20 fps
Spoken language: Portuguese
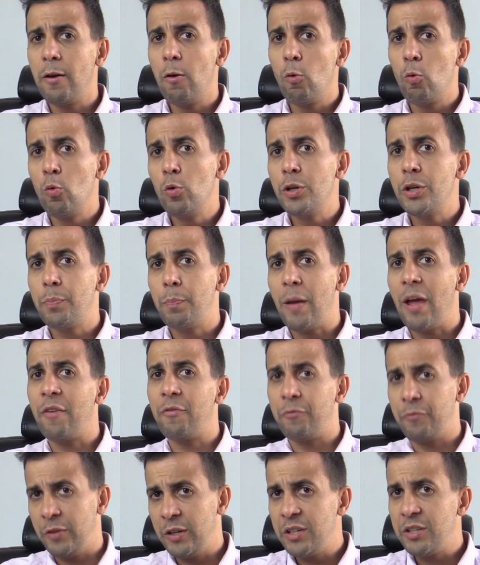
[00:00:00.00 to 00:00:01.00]
alguns
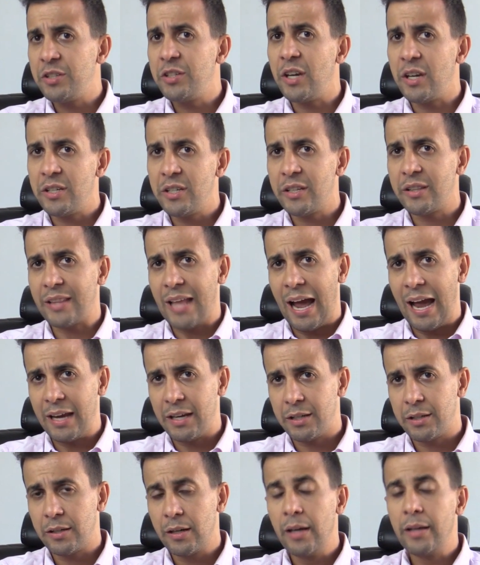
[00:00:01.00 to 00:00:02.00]
perfis de
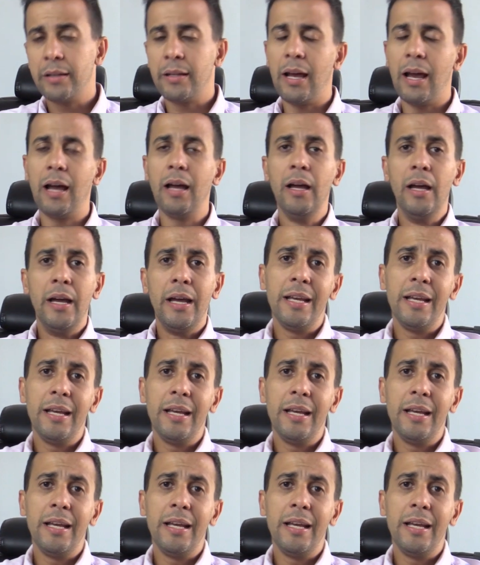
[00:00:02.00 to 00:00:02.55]
editais. Né?